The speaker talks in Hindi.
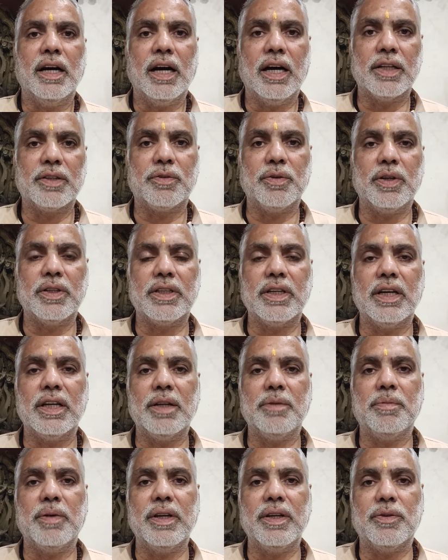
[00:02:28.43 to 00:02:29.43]
हाथ हाथ
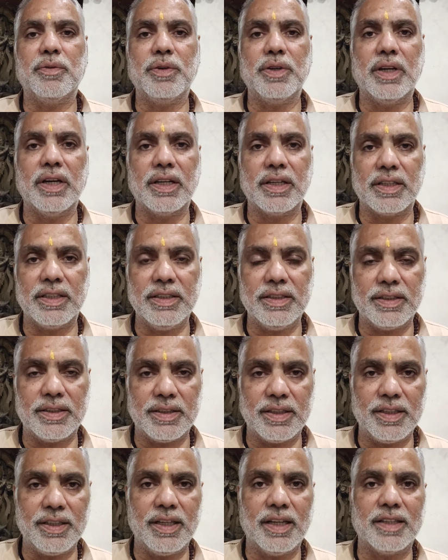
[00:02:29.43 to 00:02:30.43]
अरे भाई कोई घर की
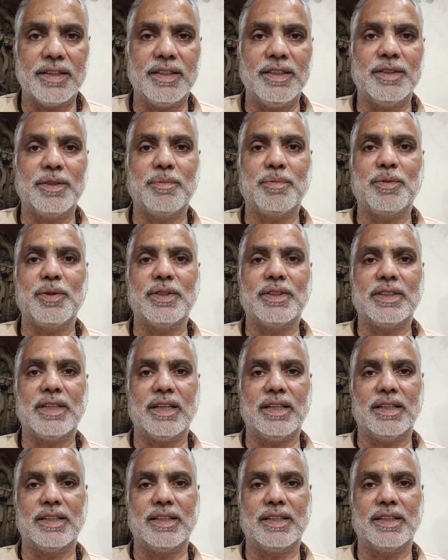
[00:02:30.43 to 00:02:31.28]
स्त्री आती तब तो अच्छा